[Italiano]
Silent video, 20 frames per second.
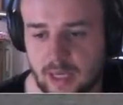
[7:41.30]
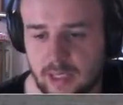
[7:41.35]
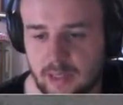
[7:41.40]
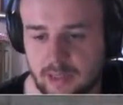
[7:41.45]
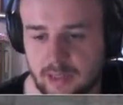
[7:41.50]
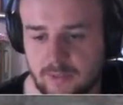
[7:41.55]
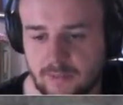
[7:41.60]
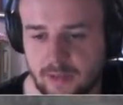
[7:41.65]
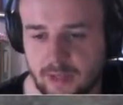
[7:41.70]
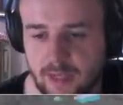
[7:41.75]
che
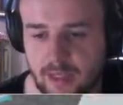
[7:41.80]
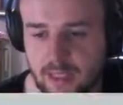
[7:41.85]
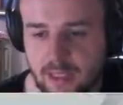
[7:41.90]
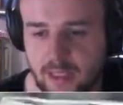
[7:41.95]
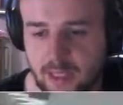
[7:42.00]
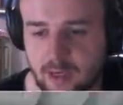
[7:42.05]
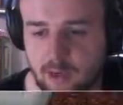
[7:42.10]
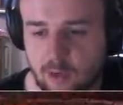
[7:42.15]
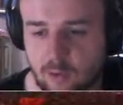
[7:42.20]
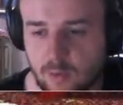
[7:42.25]
si venga
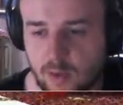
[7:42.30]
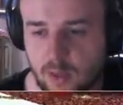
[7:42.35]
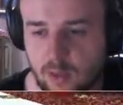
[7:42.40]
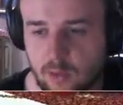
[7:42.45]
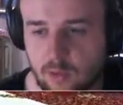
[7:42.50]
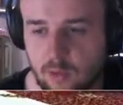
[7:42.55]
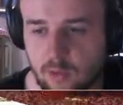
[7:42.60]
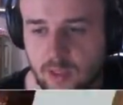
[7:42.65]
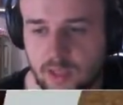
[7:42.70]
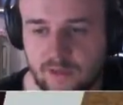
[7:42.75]
data la roba
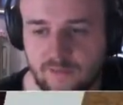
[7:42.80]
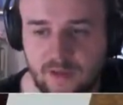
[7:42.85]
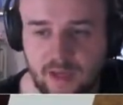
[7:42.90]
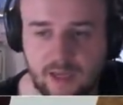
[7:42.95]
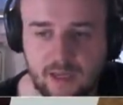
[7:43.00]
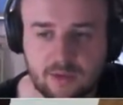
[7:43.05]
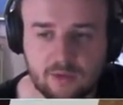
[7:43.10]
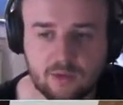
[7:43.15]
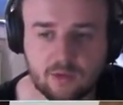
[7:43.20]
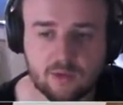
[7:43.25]
con
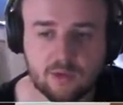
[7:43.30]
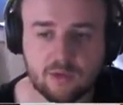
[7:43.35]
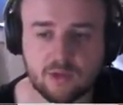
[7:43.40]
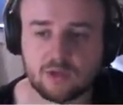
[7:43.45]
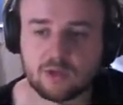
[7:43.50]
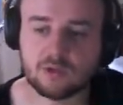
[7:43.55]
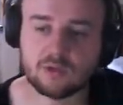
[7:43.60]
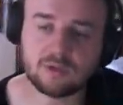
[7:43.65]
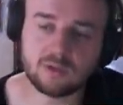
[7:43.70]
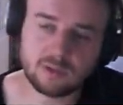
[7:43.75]
l'evento.
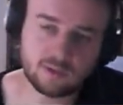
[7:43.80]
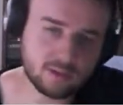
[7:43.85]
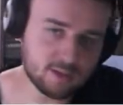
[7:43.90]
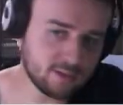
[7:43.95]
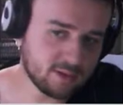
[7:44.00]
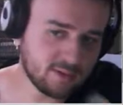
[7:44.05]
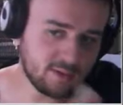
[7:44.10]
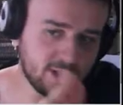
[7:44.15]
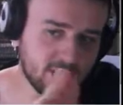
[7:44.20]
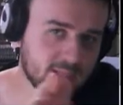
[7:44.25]
Io, se,
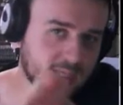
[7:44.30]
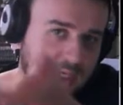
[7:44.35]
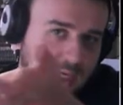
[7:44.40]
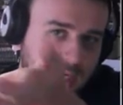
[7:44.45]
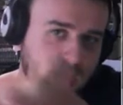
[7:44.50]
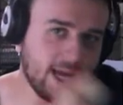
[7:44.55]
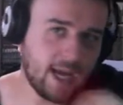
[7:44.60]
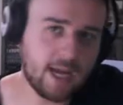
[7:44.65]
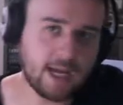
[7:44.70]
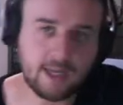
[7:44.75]
vedete che
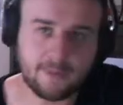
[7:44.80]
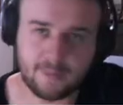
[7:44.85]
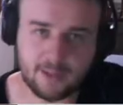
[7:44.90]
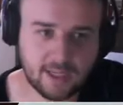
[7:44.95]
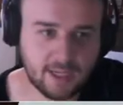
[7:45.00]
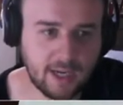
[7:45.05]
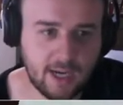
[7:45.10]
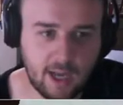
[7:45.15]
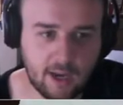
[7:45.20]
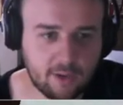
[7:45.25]
lag è
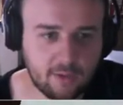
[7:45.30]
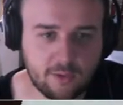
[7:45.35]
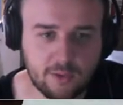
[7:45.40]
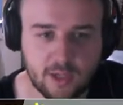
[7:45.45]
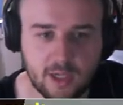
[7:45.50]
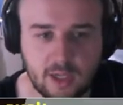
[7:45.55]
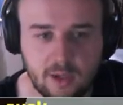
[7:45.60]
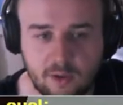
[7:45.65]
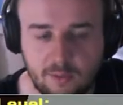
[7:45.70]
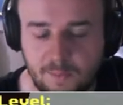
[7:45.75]
perché lago
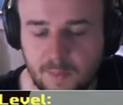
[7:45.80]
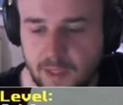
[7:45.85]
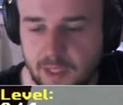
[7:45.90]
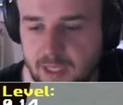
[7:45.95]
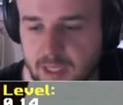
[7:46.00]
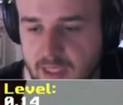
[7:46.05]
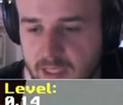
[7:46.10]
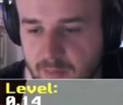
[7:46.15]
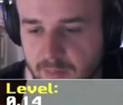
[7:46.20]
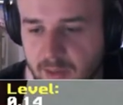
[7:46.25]
io,
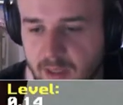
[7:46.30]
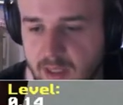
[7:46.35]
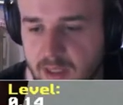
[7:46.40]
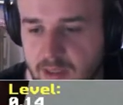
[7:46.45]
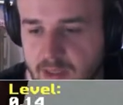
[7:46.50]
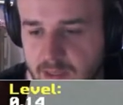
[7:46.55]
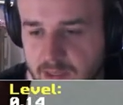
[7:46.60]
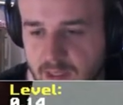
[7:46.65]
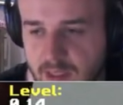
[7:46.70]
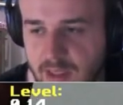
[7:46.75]
pacchetti
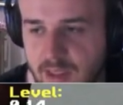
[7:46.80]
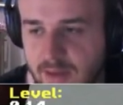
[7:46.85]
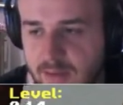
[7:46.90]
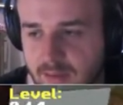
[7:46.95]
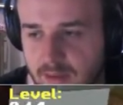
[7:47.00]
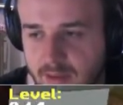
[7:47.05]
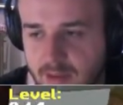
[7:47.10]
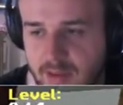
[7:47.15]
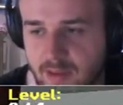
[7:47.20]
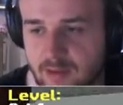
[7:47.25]
persi, eh,
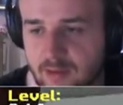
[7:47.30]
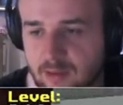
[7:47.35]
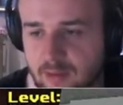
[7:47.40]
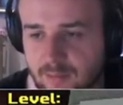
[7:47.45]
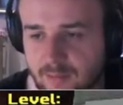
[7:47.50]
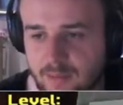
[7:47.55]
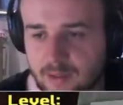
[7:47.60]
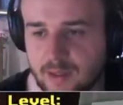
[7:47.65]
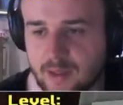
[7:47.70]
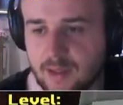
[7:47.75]
quindi non ho...
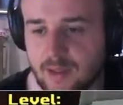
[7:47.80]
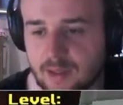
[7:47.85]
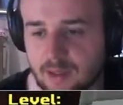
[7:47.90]
Pe...